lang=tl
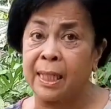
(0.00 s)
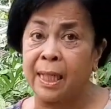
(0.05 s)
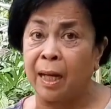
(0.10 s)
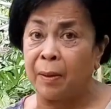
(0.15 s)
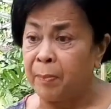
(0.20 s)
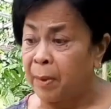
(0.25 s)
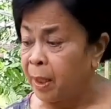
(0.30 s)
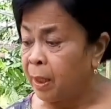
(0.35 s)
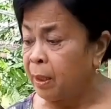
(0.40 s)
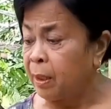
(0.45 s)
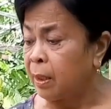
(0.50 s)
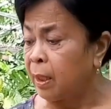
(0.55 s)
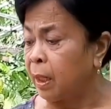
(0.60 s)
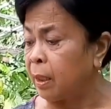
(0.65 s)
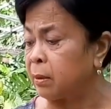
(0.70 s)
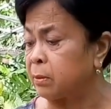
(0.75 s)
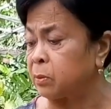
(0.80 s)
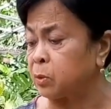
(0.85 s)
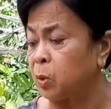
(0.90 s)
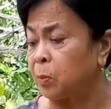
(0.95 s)
Kasi kami,
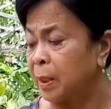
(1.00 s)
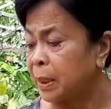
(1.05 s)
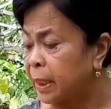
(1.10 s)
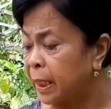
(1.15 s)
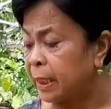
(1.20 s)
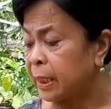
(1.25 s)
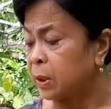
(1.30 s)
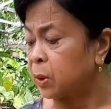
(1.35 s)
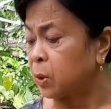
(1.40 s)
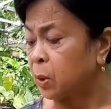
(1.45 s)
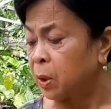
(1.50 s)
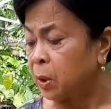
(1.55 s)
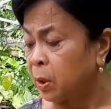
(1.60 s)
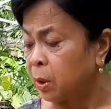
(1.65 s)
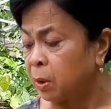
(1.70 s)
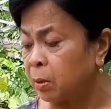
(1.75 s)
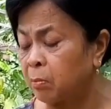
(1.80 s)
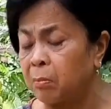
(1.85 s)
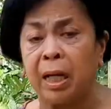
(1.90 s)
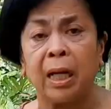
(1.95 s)
nang dumating
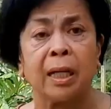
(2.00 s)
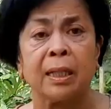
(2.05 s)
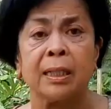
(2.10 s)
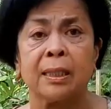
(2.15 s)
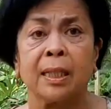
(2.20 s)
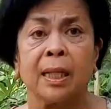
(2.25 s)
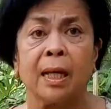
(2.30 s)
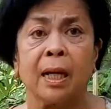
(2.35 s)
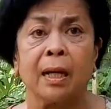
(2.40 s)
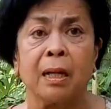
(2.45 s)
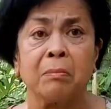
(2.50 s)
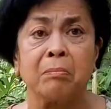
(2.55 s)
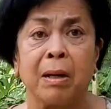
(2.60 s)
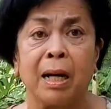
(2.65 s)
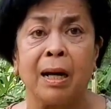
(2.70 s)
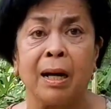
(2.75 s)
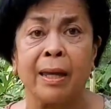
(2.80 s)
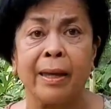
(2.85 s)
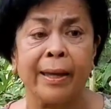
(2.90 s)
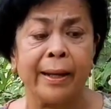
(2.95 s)
ito, malaki talagang
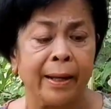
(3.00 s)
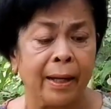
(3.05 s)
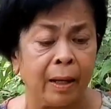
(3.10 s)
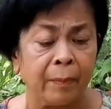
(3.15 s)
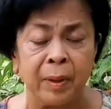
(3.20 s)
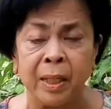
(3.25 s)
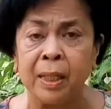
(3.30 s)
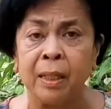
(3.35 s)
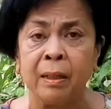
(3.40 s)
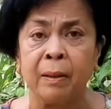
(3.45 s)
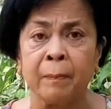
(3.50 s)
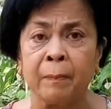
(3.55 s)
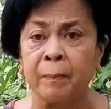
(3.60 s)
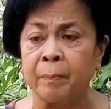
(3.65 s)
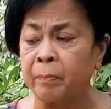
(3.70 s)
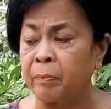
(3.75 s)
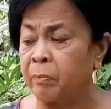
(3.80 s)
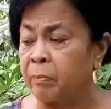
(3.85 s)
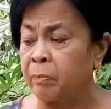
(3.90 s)
banghaya namin.